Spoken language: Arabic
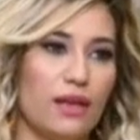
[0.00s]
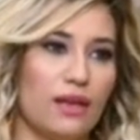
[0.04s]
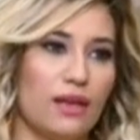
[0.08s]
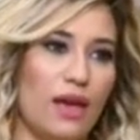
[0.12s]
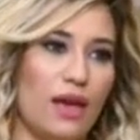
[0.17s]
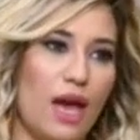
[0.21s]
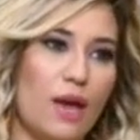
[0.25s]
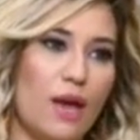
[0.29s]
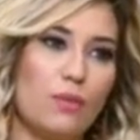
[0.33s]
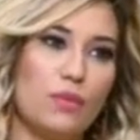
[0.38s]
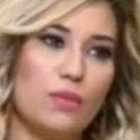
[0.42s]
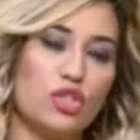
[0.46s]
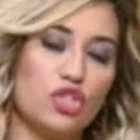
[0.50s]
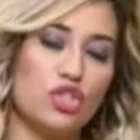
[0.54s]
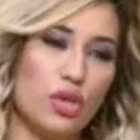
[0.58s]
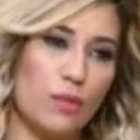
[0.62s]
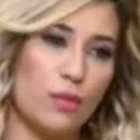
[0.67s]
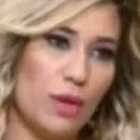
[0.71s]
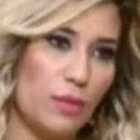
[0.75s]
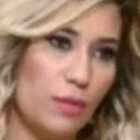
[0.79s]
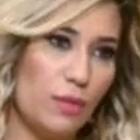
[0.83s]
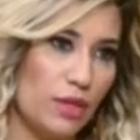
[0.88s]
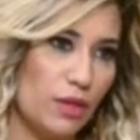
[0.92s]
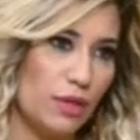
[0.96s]
حب
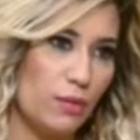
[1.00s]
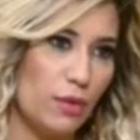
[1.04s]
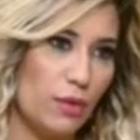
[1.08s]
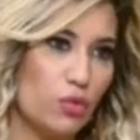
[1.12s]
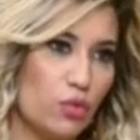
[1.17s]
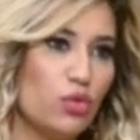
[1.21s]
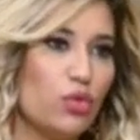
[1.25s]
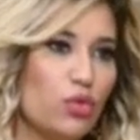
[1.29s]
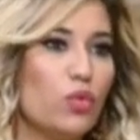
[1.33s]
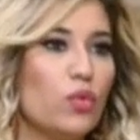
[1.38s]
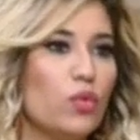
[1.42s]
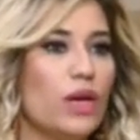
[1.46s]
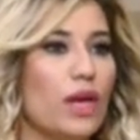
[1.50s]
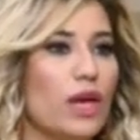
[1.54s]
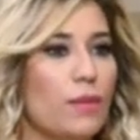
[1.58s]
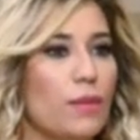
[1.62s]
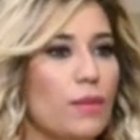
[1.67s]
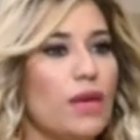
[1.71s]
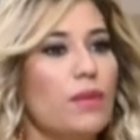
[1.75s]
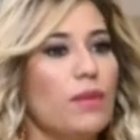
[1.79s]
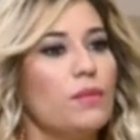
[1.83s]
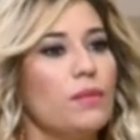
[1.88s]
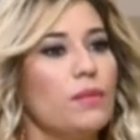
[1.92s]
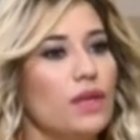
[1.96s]
الشباب اللي موجود
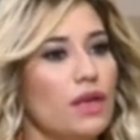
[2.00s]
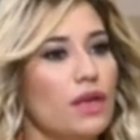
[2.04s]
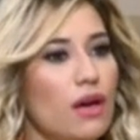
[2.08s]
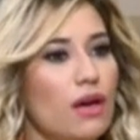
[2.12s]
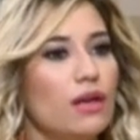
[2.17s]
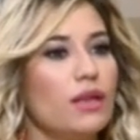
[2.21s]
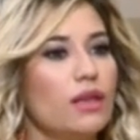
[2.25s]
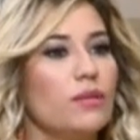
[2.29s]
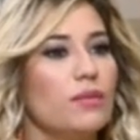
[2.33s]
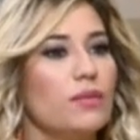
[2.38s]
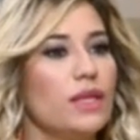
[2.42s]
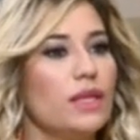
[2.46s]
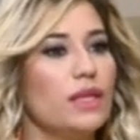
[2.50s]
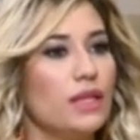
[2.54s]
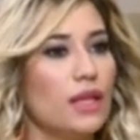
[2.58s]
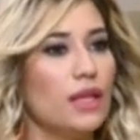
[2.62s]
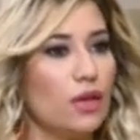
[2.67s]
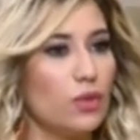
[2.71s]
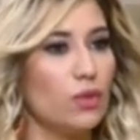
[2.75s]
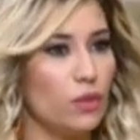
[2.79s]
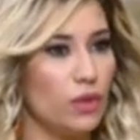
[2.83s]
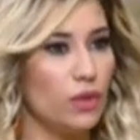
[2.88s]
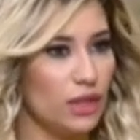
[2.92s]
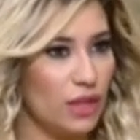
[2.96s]
وكمان بيقي من
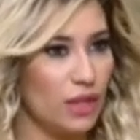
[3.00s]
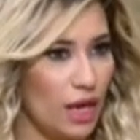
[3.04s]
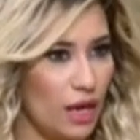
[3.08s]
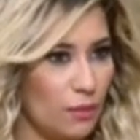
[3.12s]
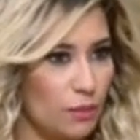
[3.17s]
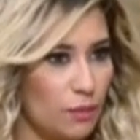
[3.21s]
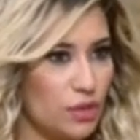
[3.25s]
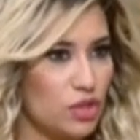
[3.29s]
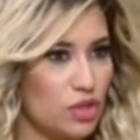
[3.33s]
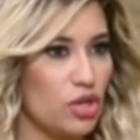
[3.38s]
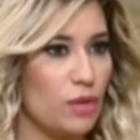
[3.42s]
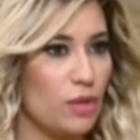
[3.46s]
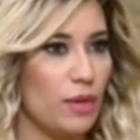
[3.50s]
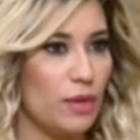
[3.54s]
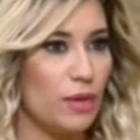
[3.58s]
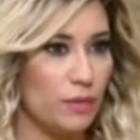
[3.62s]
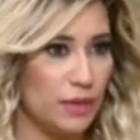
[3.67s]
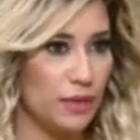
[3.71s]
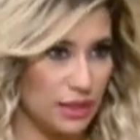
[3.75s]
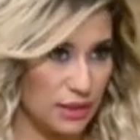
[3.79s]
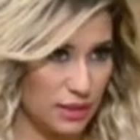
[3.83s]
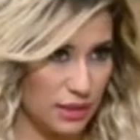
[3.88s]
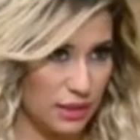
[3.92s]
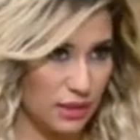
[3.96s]
تكوين حب
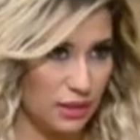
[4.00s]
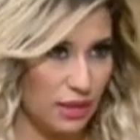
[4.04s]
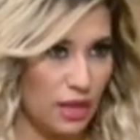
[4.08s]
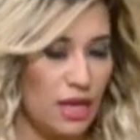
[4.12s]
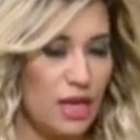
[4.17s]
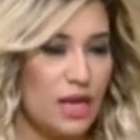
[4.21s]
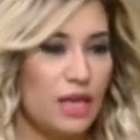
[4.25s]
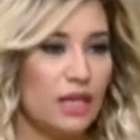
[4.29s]
شباب جديد